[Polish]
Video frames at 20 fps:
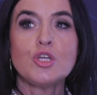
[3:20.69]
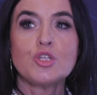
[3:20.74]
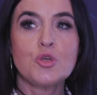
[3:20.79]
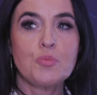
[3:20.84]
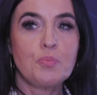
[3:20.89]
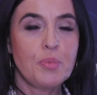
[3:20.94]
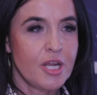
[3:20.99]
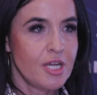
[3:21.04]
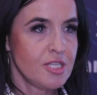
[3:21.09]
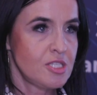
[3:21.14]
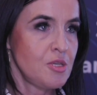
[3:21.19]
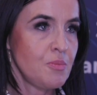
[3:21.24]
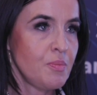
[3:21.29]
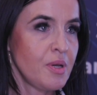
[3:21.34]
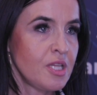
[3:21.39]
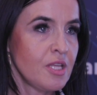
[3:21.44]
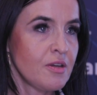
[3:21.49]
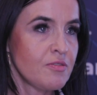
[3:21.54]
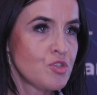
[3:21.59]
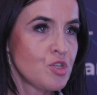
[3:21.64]
czy pracy
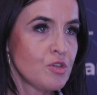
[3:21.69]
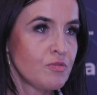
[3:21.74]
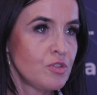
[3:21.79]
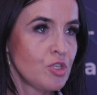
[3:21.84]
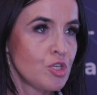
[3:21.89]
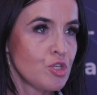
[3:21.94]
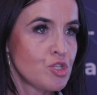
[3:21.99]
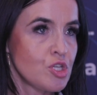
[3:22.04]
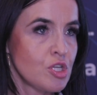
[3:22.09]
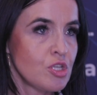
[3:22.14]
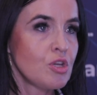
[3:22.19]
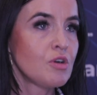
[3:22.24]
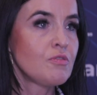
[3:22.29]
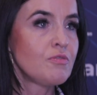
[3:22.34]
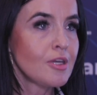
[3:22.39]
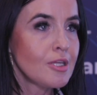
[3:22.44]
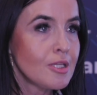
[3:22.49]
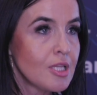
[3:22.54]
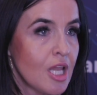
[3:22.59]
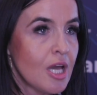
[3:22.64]

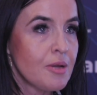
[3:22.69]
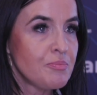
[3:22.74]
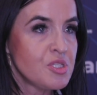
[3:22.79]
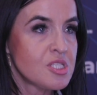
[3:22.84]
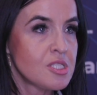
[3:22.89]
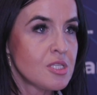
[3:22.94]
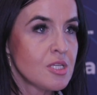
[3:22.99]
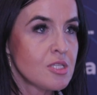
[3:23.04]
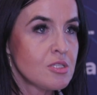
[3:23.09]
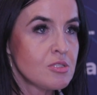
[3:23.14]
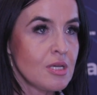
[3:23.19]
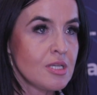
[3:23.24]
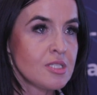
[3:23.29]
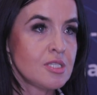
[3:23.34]
badawczo-wdrożeniowej dla biznesu,